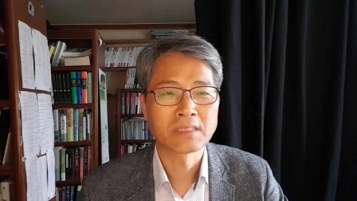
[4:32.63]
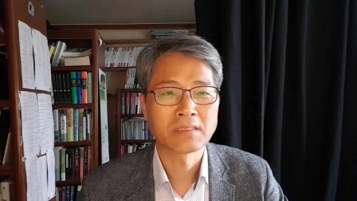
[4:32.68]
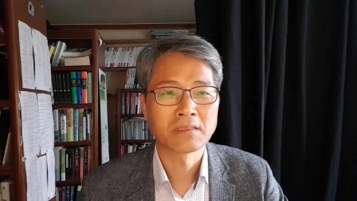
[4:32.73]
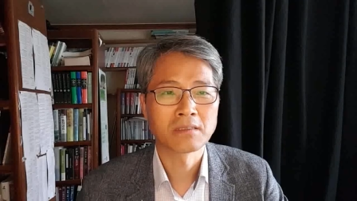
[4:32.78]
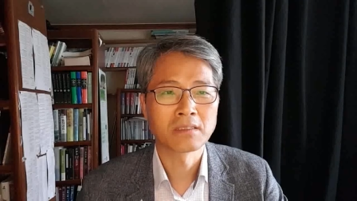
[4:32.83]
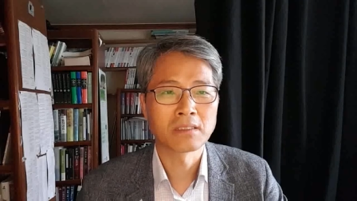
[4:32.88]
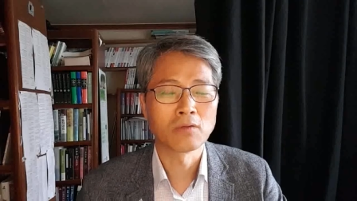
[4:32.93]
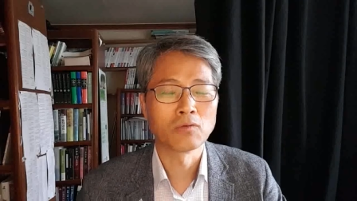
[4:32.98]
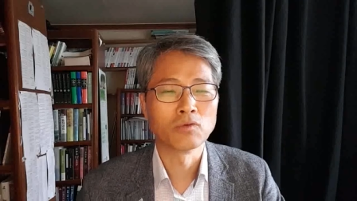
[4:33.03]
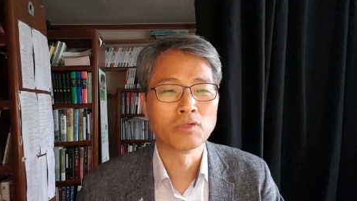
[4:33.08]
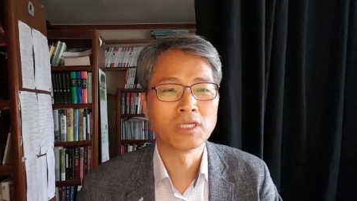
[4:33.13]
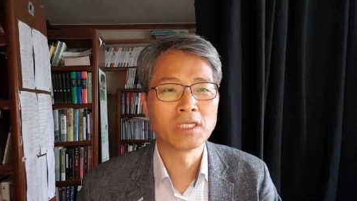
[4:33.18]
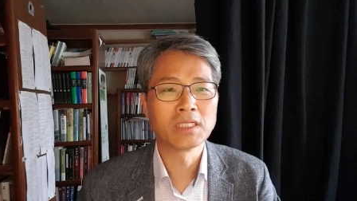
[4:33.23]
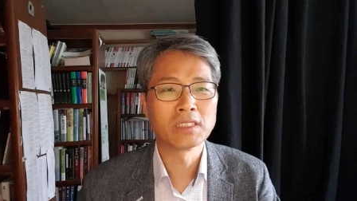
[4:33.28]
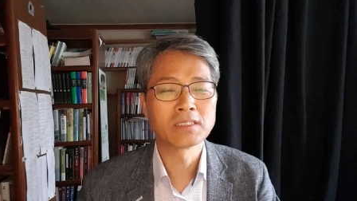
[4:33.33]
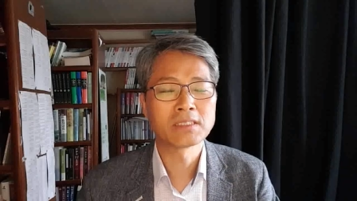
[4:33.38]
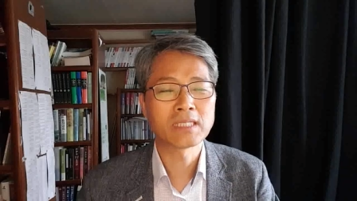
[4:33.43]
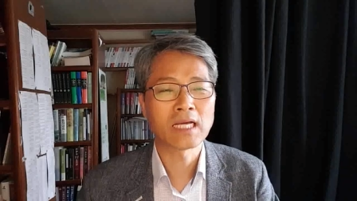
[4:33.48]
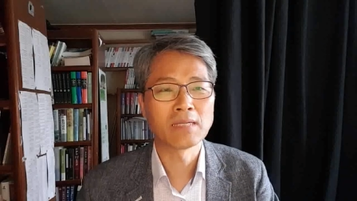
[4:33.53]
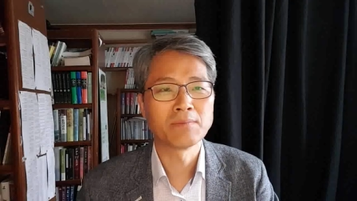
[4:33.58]
그러니까
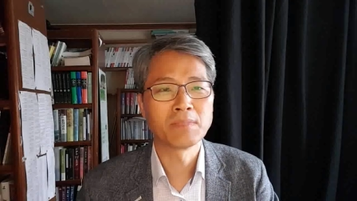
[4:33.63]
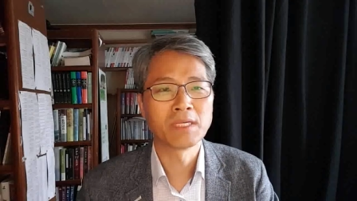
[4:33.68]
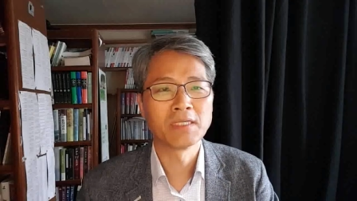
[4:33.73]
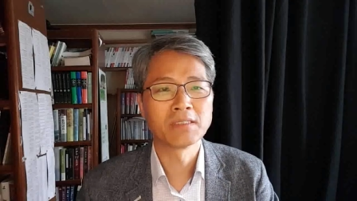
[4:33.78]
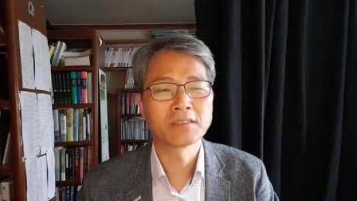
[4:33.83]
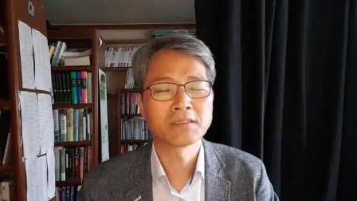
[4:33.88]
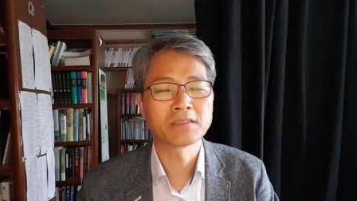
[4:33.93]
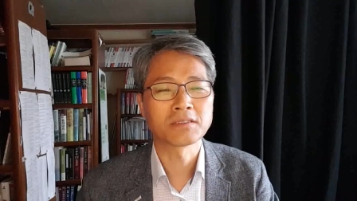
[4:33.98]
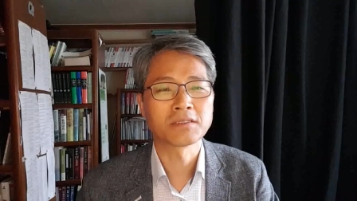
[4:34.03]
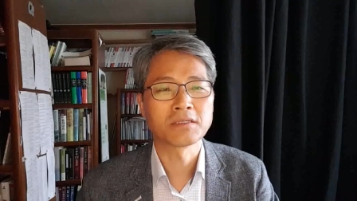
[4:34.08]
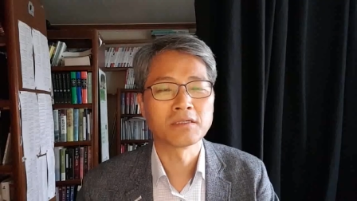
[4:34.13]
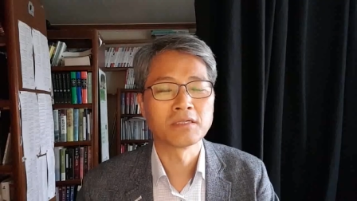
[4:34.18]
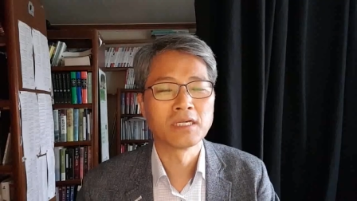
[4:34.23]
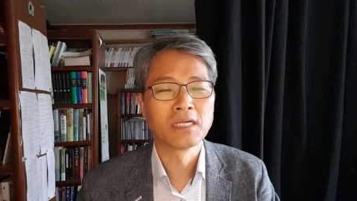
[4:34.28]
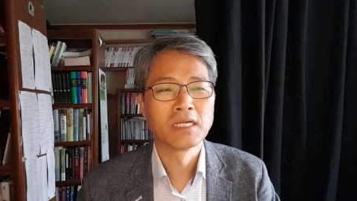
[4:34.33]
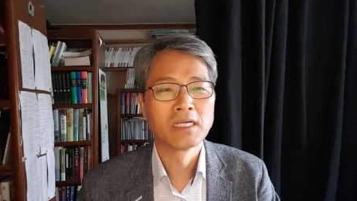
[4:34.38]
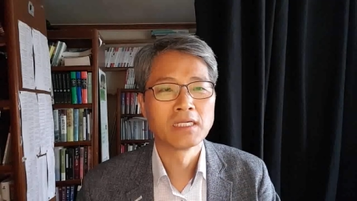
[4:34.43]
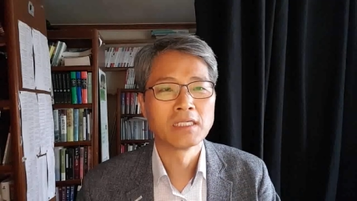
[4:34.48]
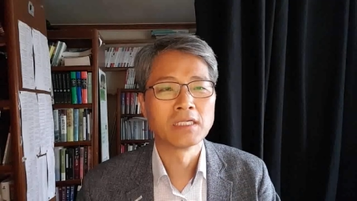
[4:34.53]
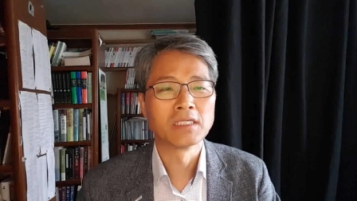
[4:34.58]
우리 삶에 있어서
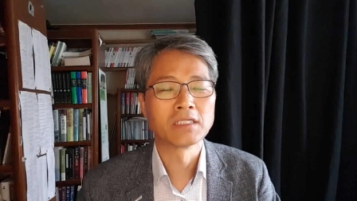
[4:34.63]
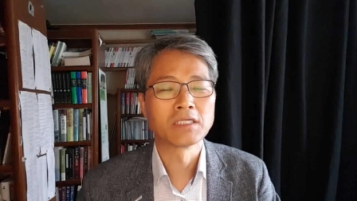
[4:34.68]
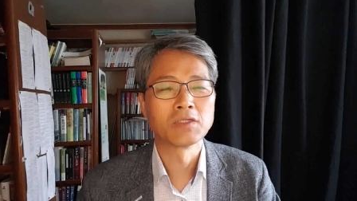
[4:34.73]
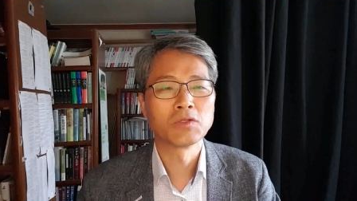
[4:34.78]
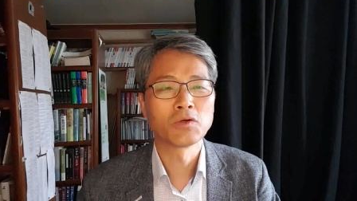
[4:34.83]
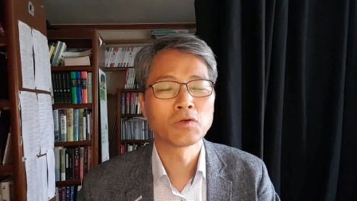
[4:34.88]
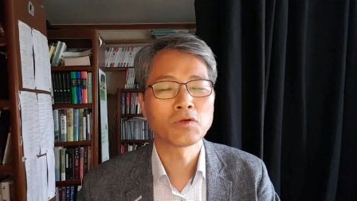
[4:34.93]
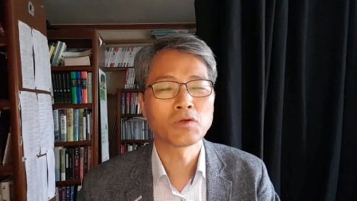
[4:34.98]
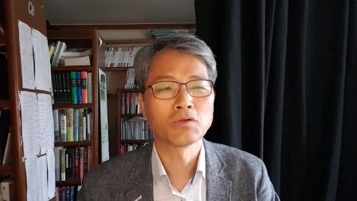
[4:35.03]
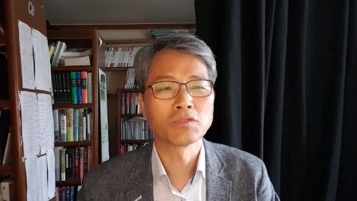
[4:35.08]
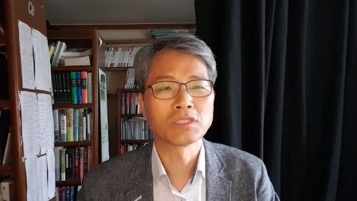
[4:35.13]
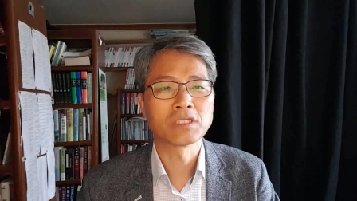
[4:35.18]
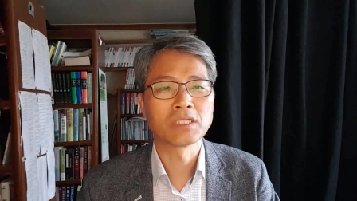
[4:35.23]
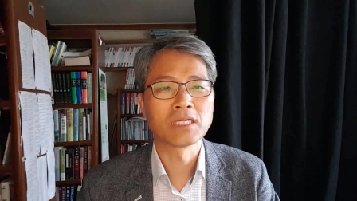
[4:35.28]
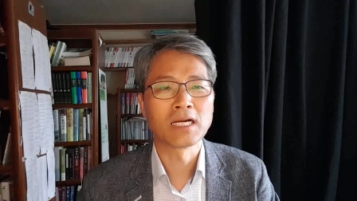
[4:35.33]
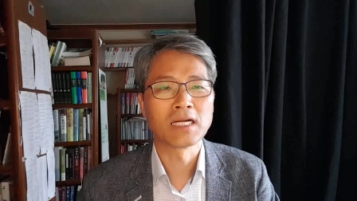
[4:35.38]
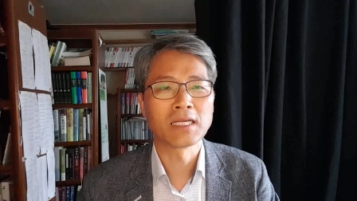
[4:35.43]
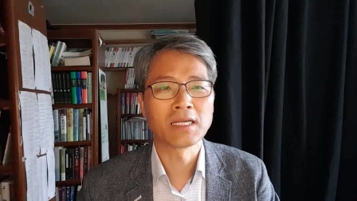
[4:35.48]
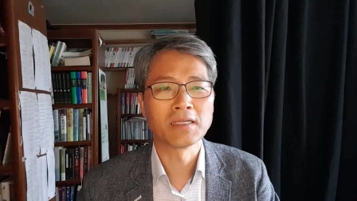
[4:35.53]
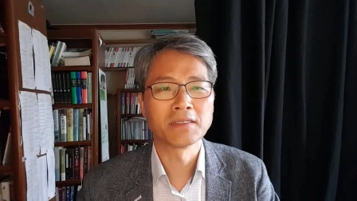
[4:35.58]
이 기독교
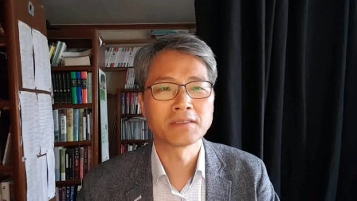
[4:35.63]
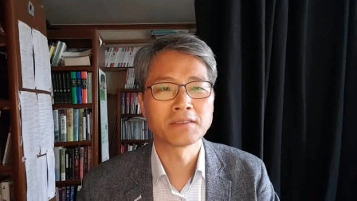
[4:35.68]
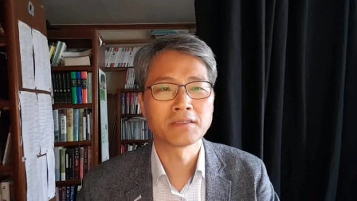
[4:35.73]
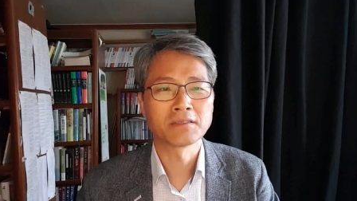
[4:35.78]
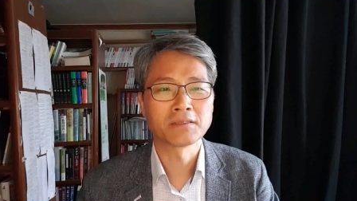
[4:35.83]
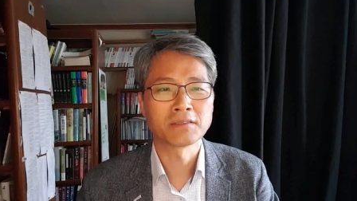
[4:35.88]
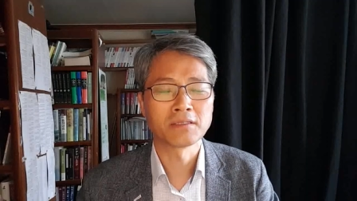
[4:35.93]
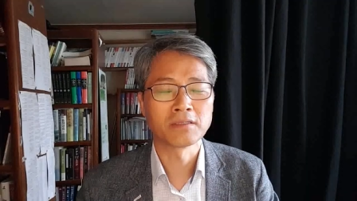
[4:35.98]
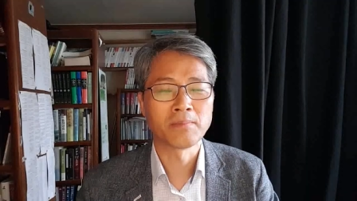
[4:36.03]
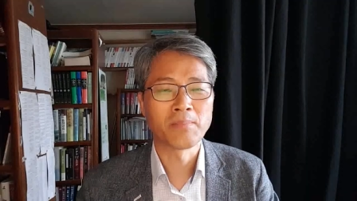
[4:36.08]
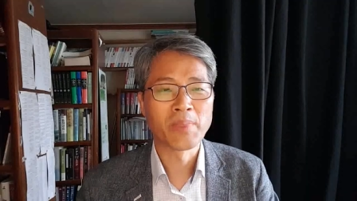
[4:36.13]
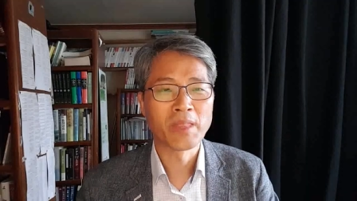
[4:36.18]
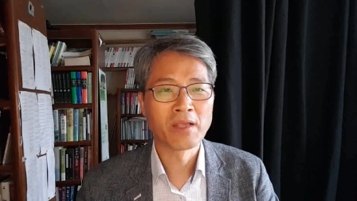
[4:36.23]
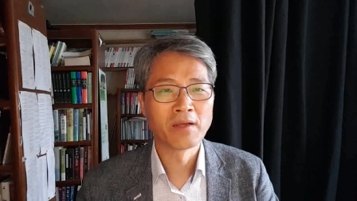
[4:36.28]
신앙에 있어서